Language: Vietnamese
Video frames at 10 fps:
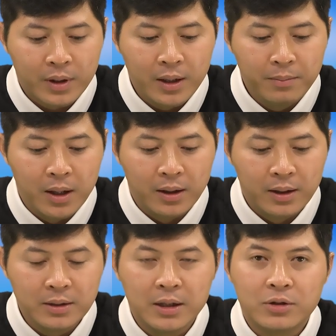Tin
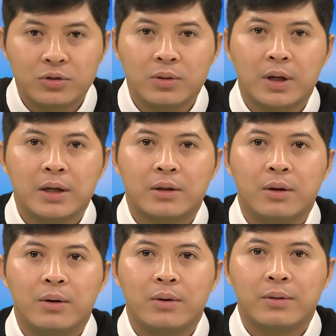mừng Đức Giêsu
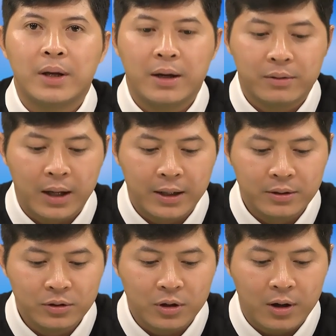Kitô theo
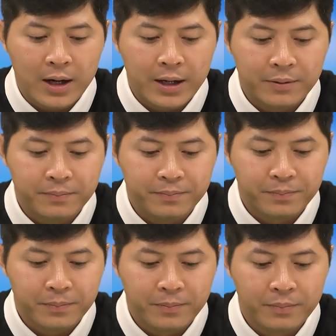Thánh Gioan.
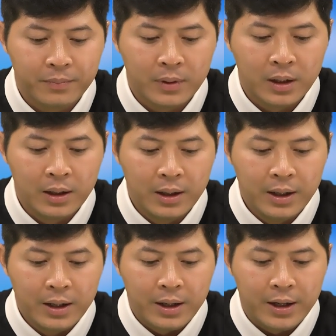
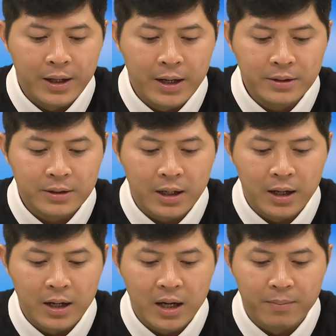Khi đến
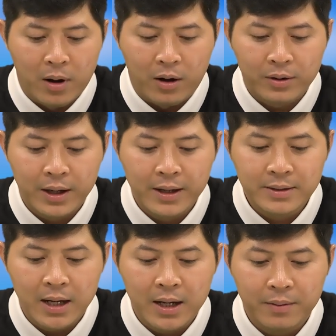giờ lìa bỏ thế
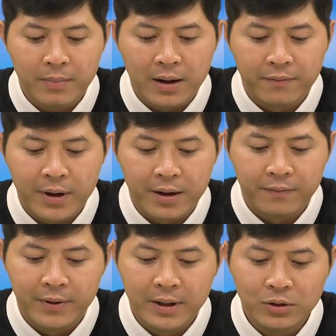gian mà về
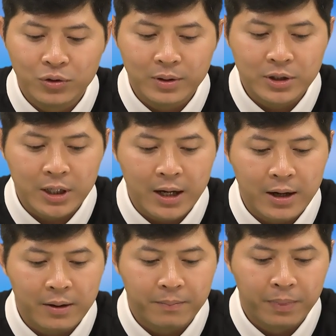với Chúa
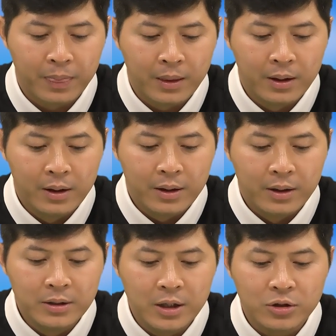Cha,
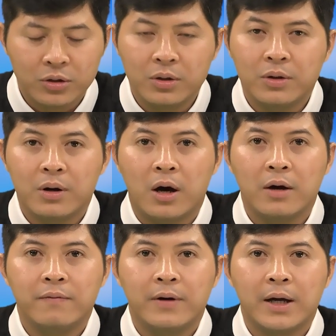Đức Giêsu
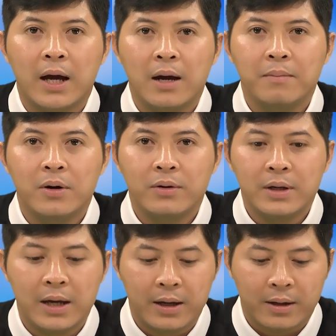nói với các
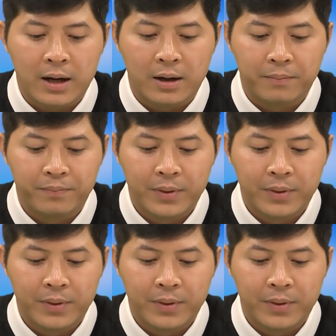môn đệ rằng: